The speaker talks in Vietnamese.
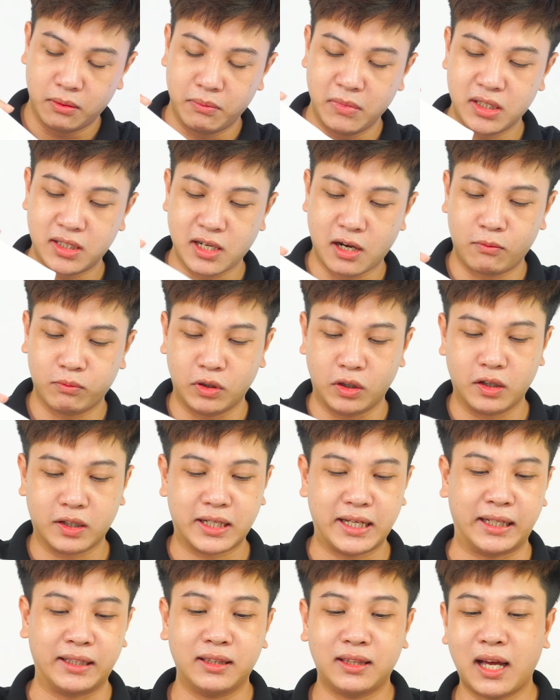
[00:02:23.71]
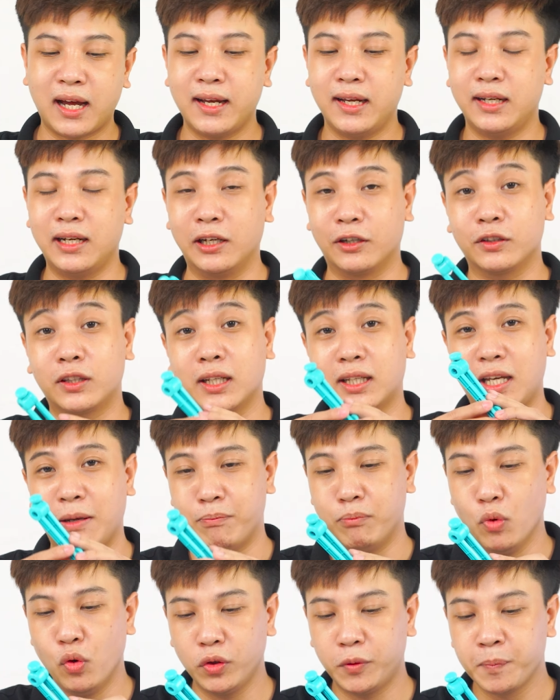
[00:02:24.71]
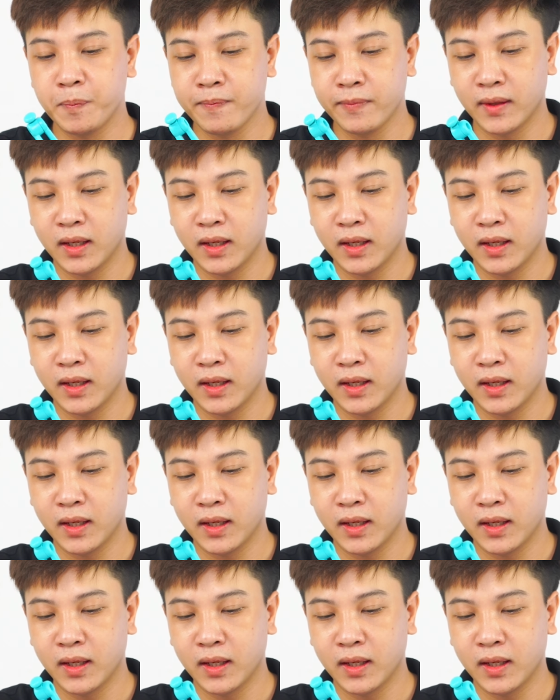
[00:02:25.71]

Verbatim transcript: Bên trong đó là cánh tay để có thể kẹp bút.